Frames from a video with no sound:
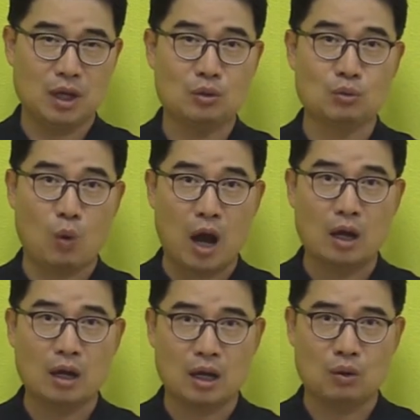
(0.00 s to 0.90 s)
헤롯
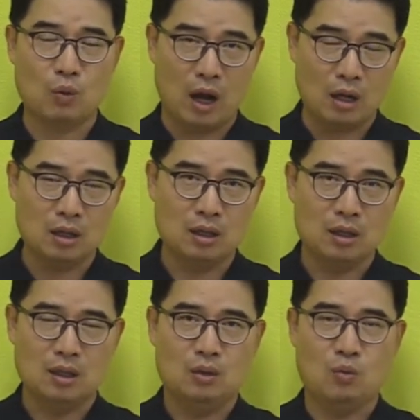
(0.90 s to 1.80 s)
왕가 왕
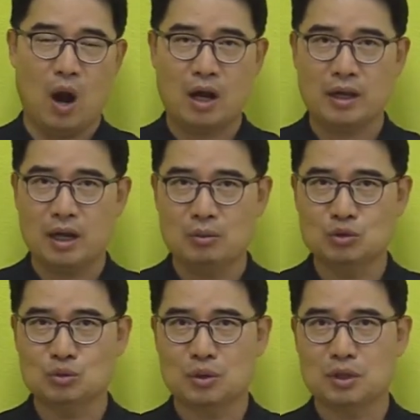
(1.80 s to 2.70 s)
왕의 가문
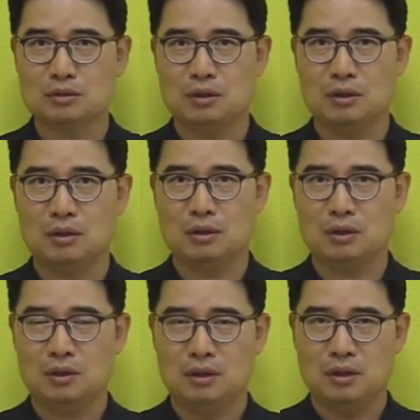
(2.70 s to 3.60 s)

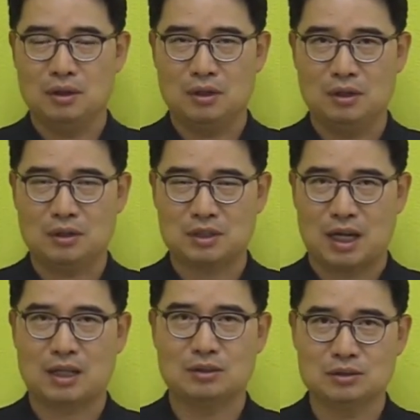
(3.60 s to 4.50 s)
속에서 어,
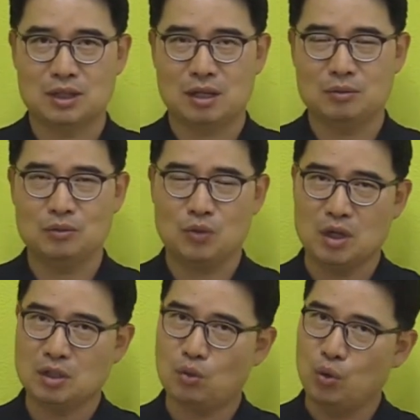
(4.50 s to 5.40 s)
자랐던 사람은
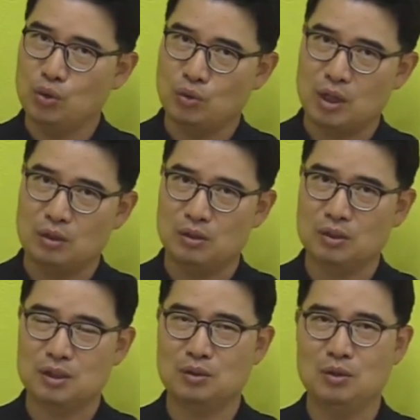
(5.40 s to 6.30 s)
굉장히 고유관료
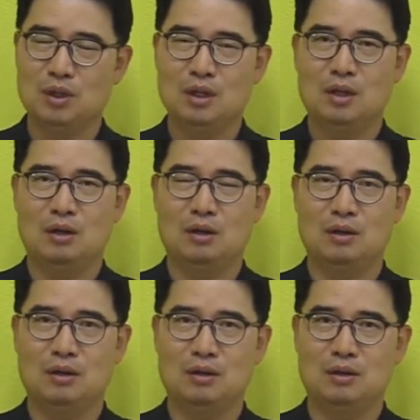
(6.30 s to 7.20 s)
그리고
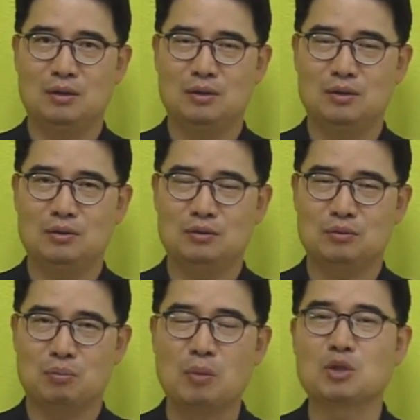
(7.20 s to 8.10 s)
어,
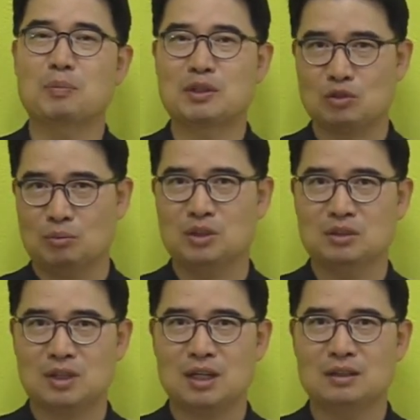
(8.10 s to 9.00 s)
범접할 수 없는
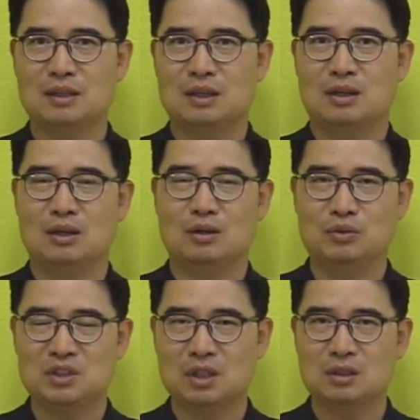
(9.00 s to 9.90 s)
그러한 어,
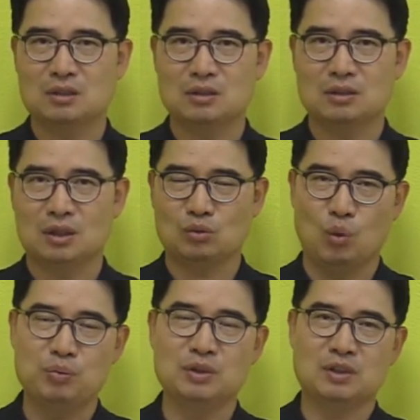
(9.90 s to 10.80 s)
위치에 있는
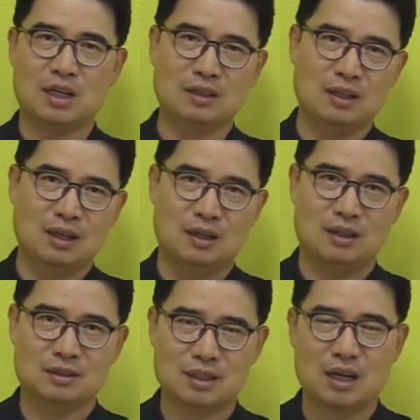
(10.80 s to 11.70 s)
높은 그러한
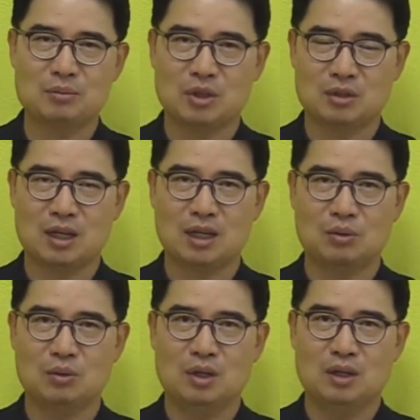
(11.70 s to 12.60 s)
어,
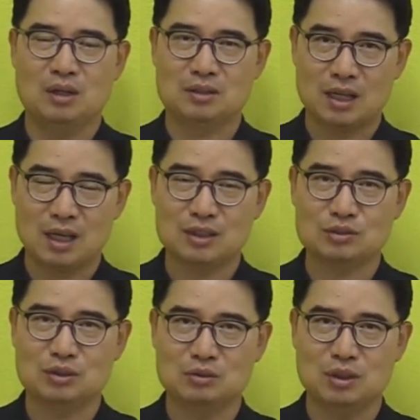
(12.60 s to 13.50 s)
사람이었다라고 어, 생각할
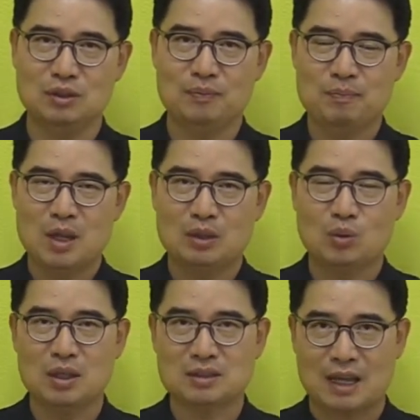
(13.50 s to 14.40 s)
수 있고요.
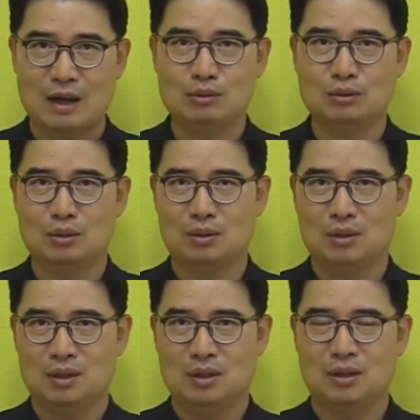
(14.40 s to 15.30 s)
또한
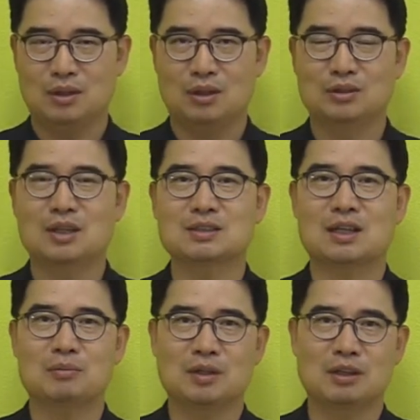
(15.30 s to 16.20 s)
사울도 어, 어 떠한
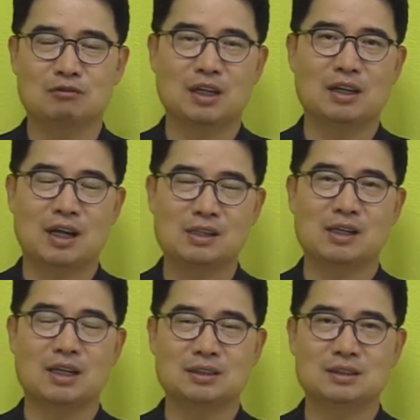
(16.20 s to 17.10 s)
사람이니까 우리가
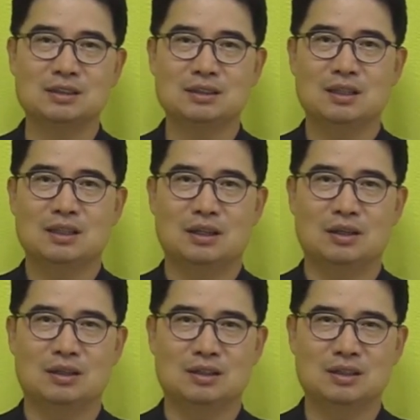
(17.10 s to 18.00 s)
알기까지는
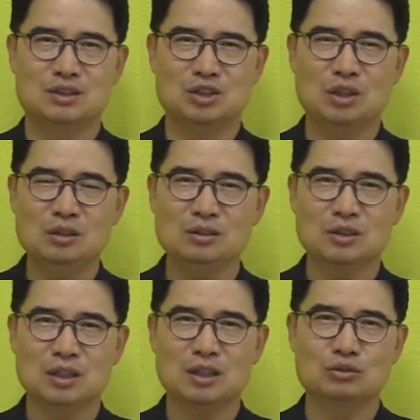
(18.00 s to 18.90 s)
어, 그는
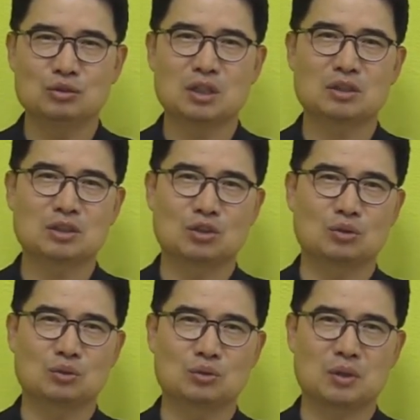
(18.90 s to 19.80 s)
철저하게 유대적인
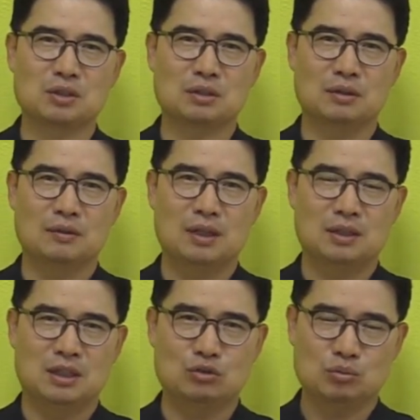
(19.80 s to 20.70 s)
전통 속에서
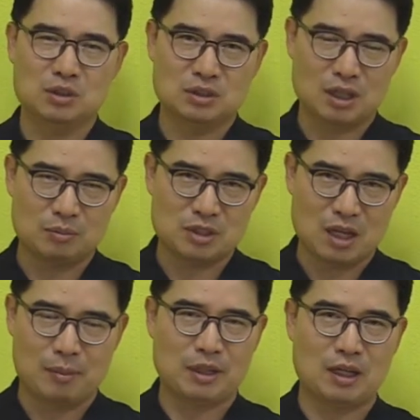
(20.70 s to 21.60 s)
예수 믿는 사람을
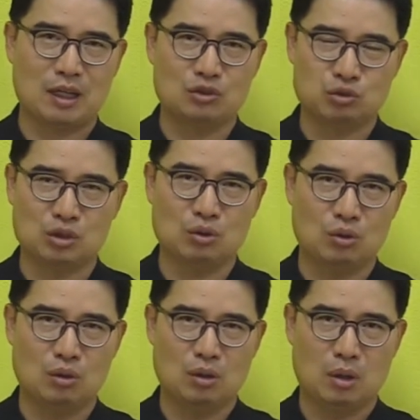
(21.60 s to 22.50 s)
잡아다가
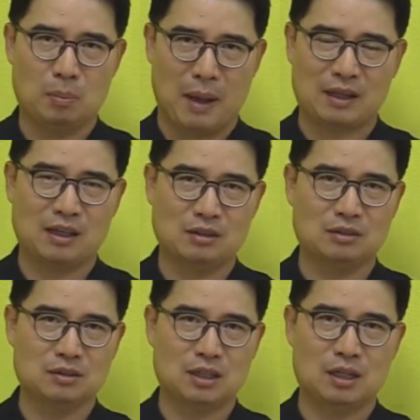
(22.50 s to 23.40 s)
죽이고 어,
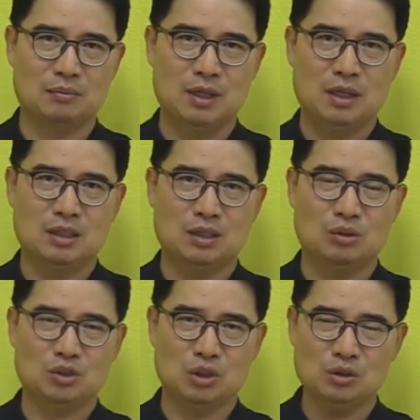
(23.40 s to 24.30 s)
박해했던 사람
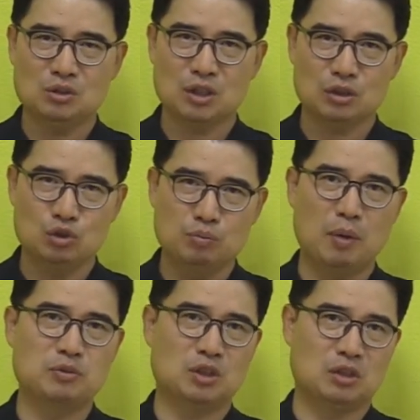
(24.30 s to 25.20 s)
그리고 철저하게
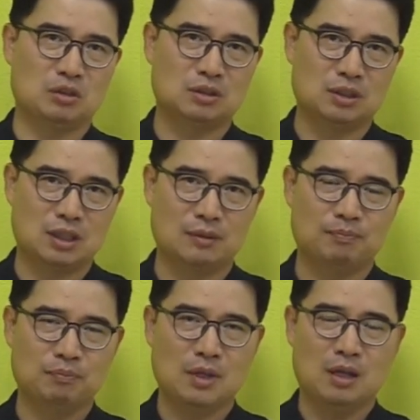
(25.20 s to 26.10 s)
율법적이었던 사람
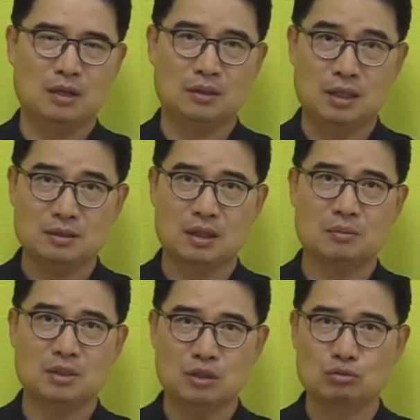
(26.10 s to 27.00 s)
근데 이
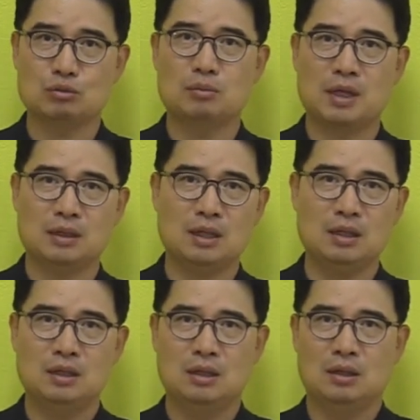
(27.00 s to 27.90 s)
사람이 예수를
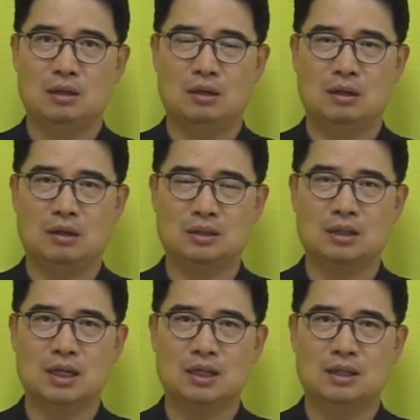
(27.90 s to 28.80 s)
만나 어,
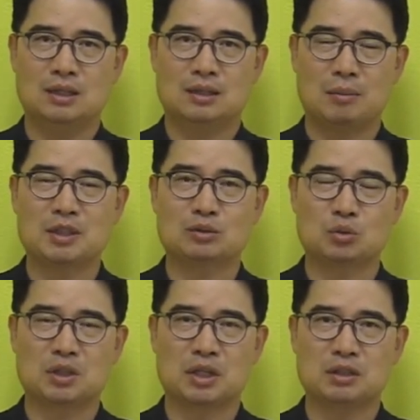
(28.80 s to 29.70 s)
그가
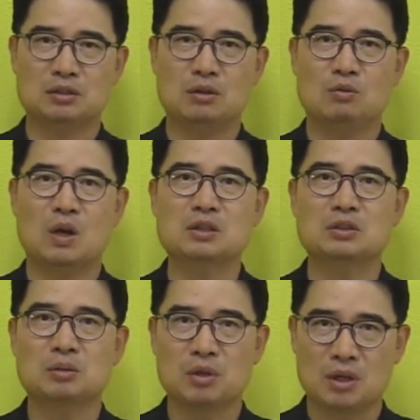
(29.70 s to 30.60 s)
담색도상에서
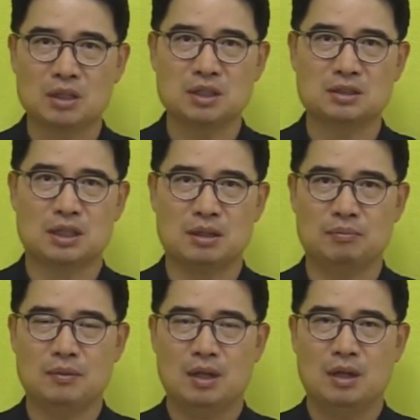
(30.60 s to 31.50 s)
완전히 변화된 사람
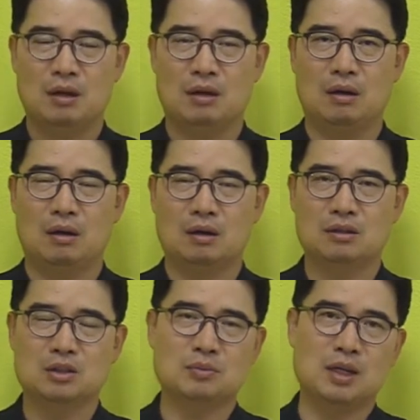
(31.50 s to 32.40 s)
어,
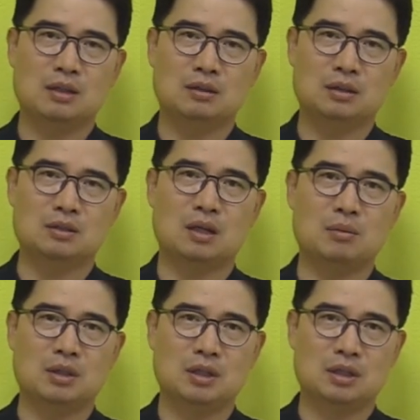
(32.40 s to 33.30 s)
그렇지만 이
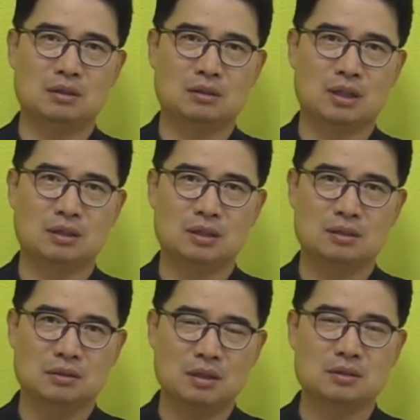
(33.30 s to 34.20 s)
사람에 대한 그런 이
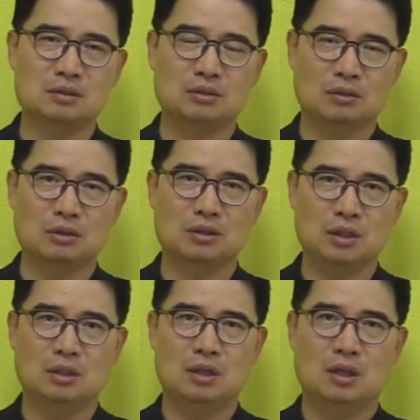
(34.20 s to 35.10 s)
크레딧은
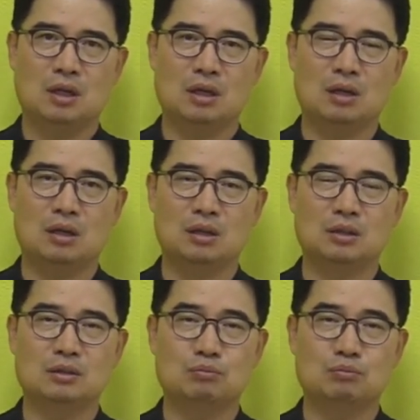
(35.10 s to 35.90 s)
여전히 어,